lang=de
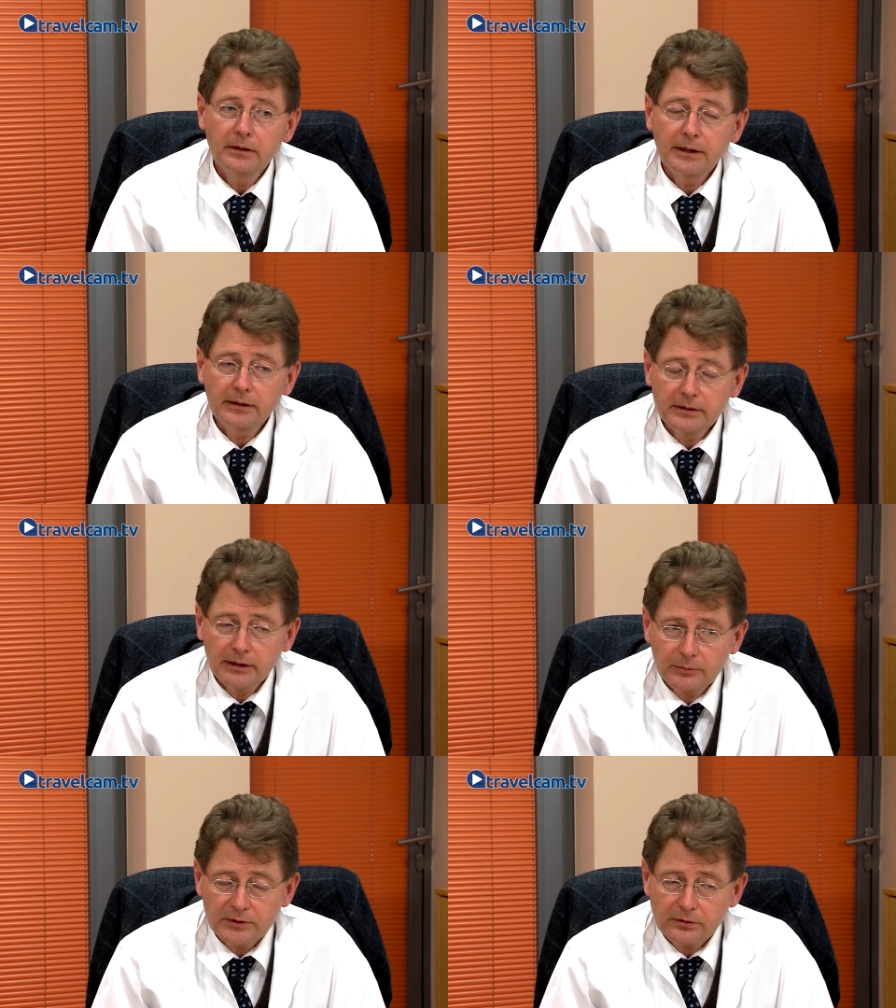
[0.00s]
Die
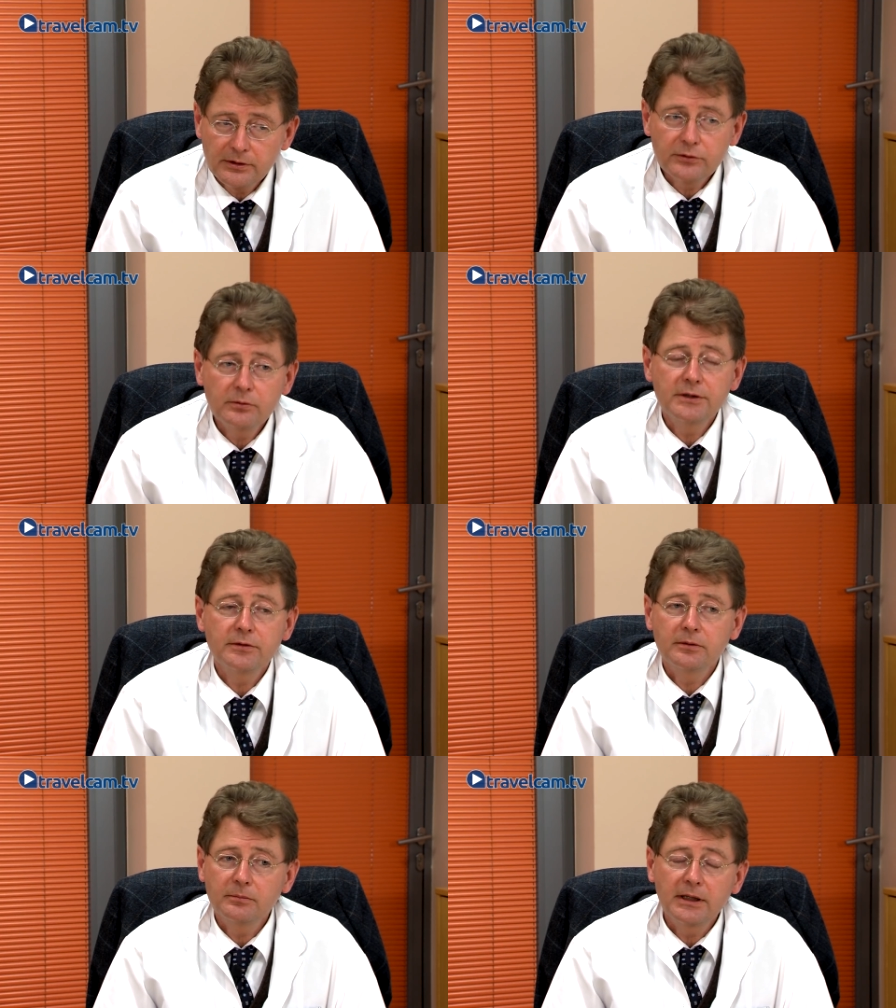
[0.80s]
Engländer haben eine
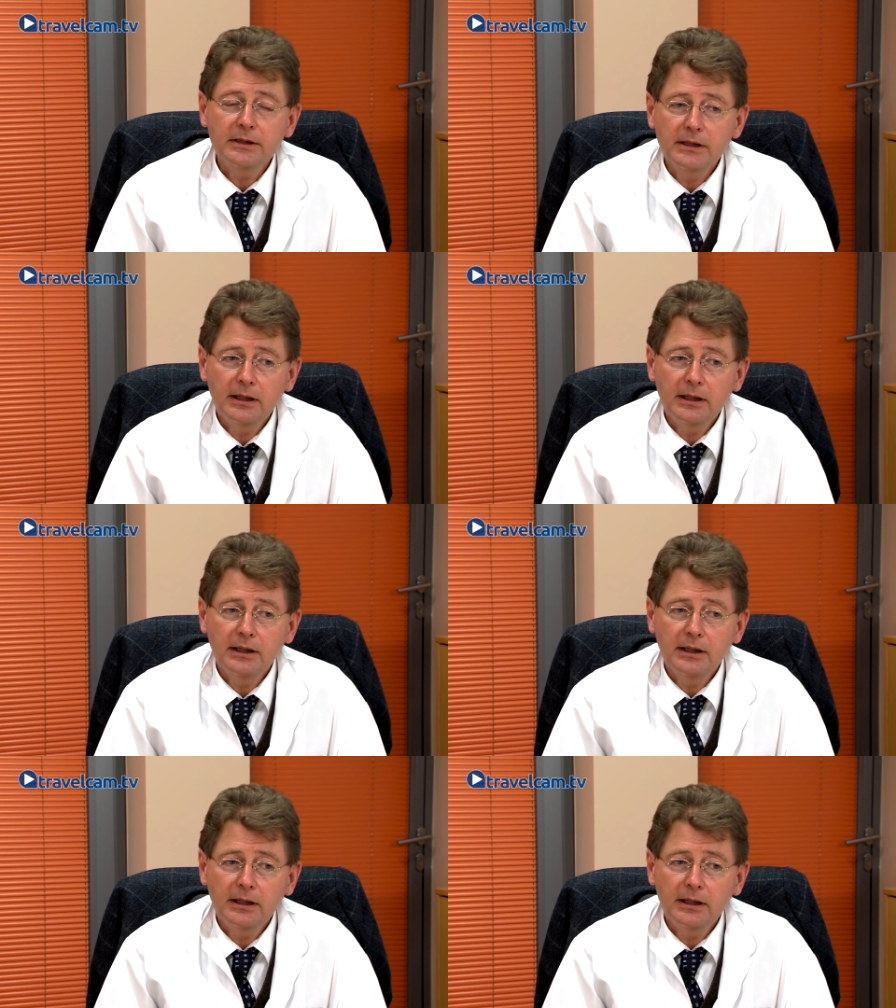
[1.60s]
Sonderzulassung gemacht,